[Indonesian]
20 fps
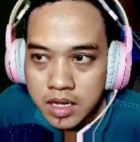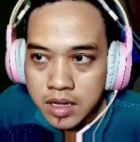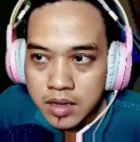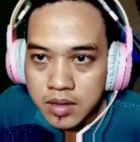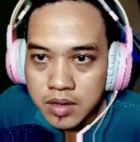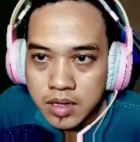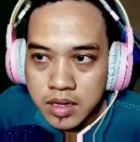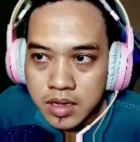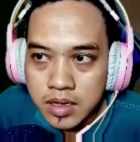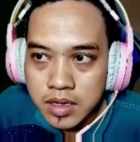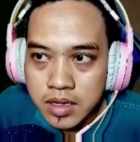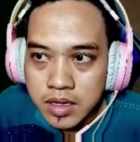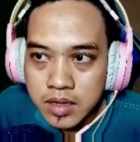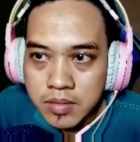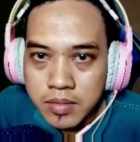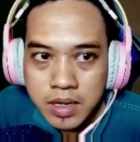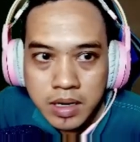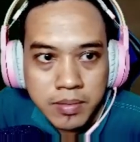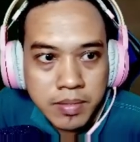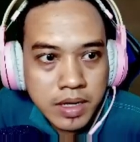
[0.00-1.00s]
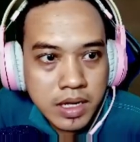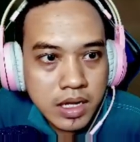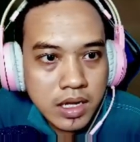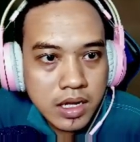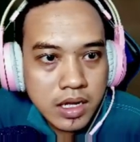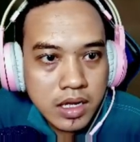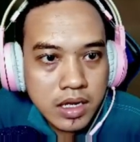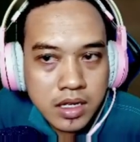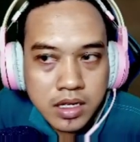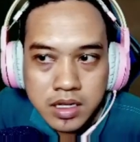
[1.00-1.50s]
Eh, berapa?
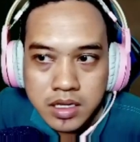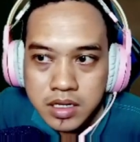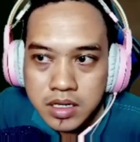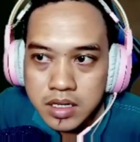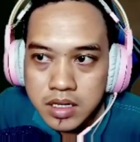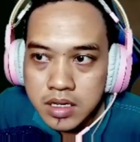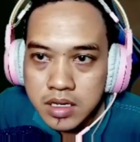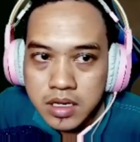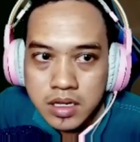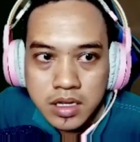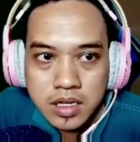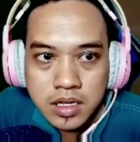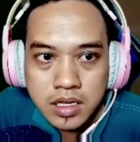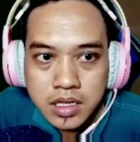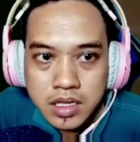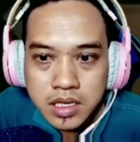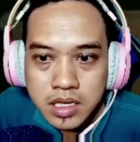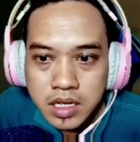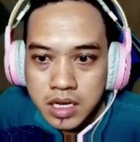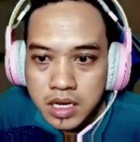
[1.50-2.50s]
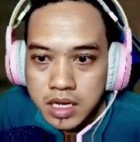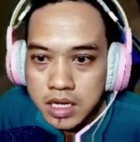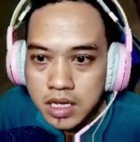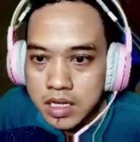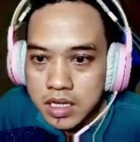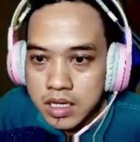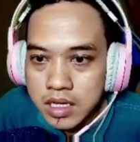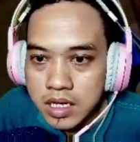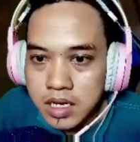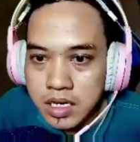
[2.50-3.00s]
Tiga lagi,
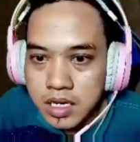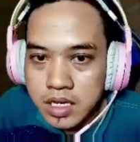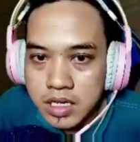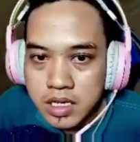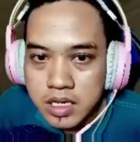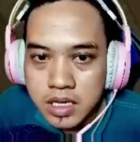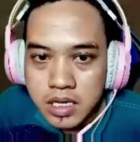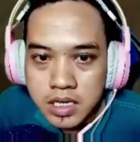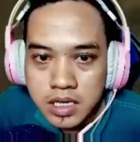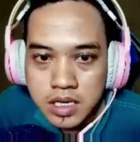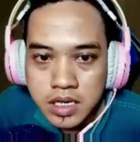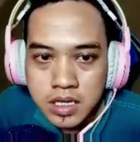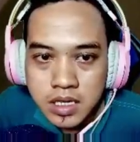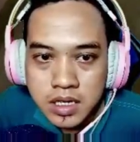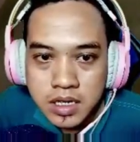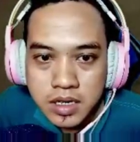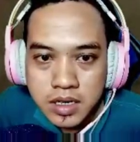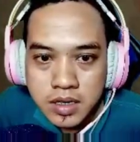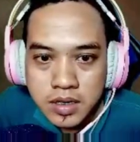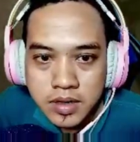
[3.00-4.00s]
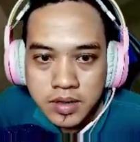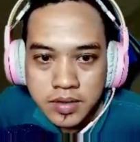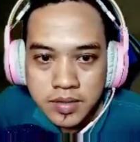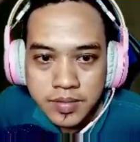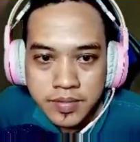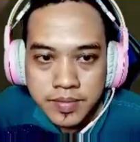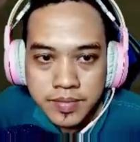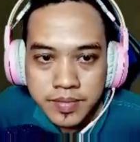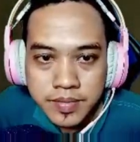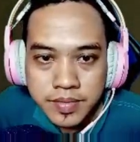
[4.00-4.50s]
tiga lagi, tiga lagi.
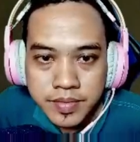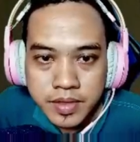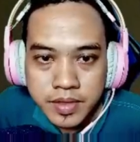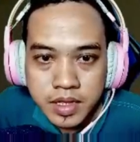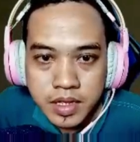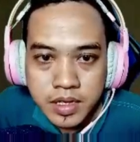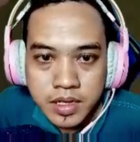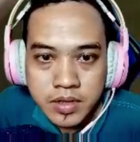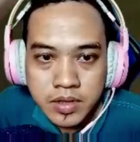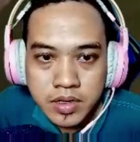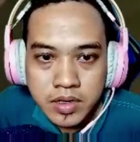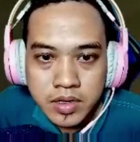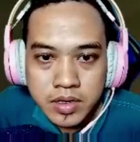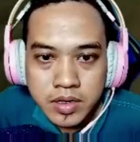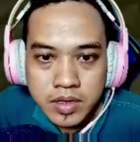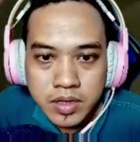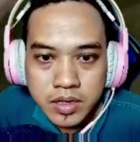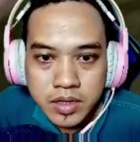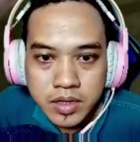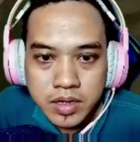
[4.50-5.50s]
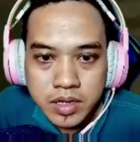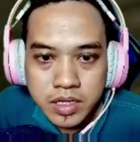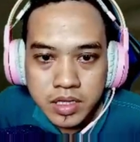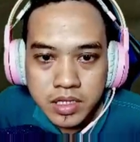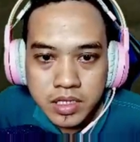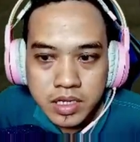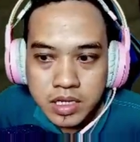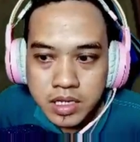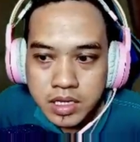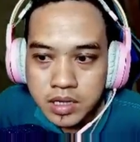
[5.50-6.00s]
Ayo, ayo, ayo, ayo. Kita
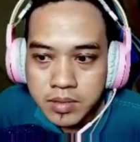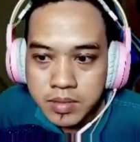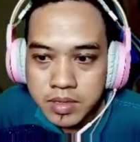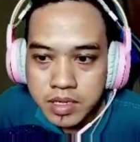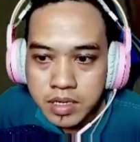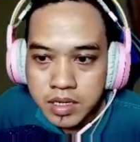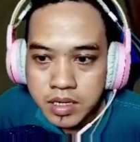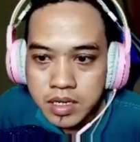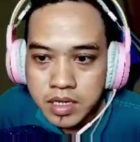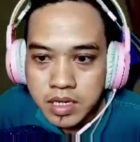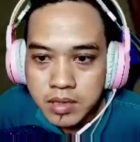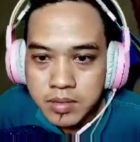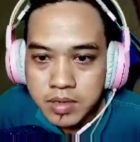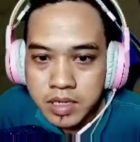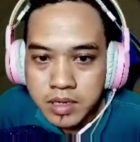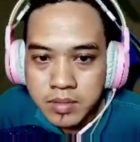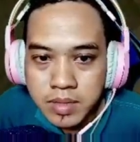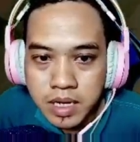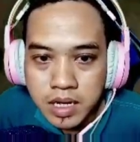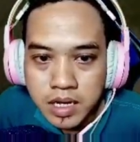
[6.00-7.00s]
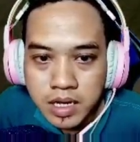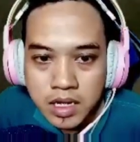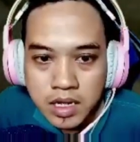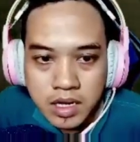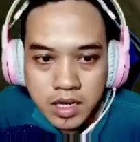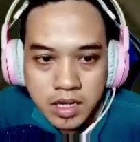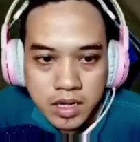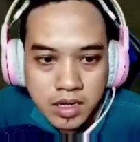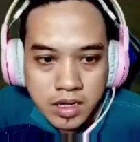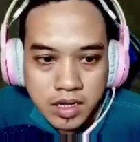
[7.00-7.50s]
cari yang bener. Yang bener, Bang.
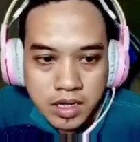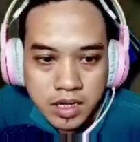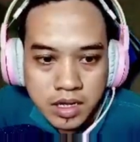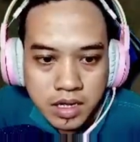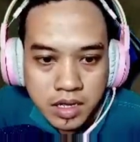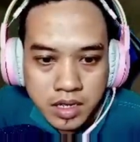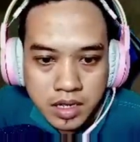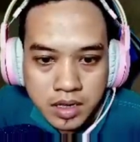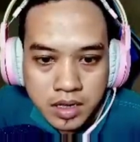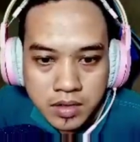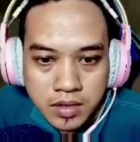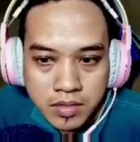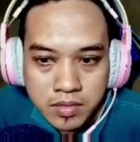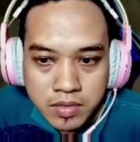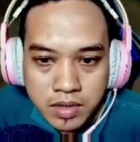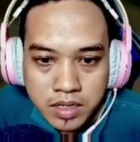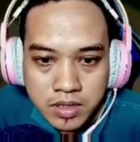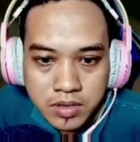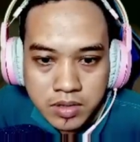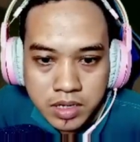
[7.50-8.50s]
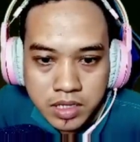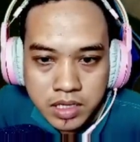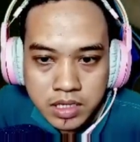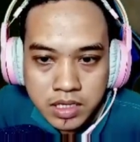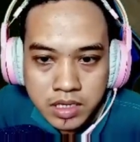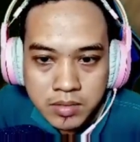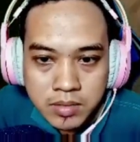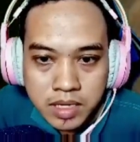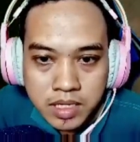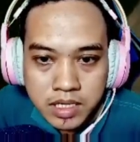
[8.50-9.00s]
Waktu kita
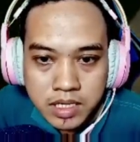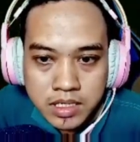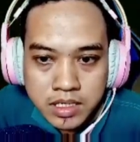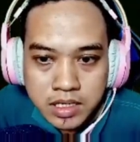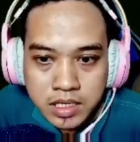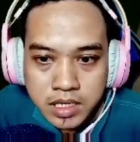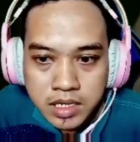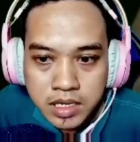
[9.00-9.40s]
terbatas nih.